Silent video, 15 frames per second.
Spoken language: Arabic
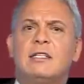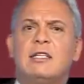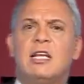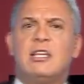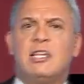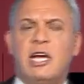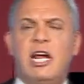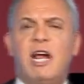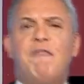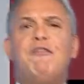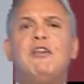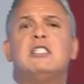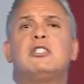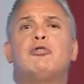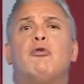التثقيف
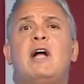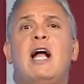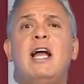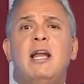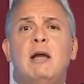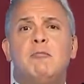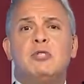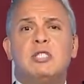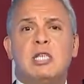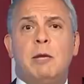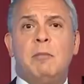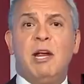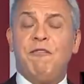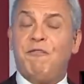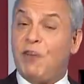للسكان
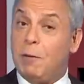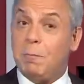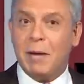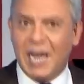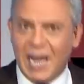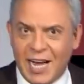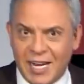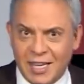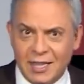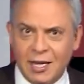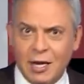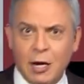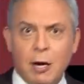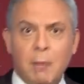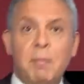المسلمين في البلاد
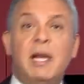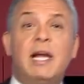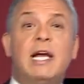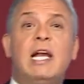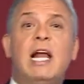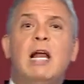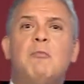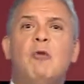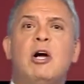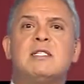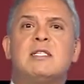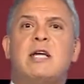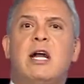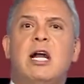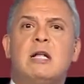من خلال
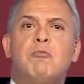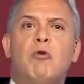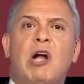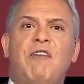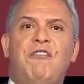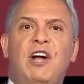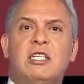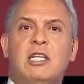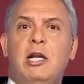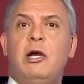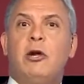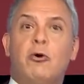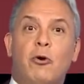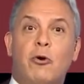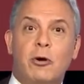معسكرات مكافحة
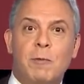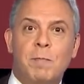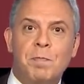الإيجور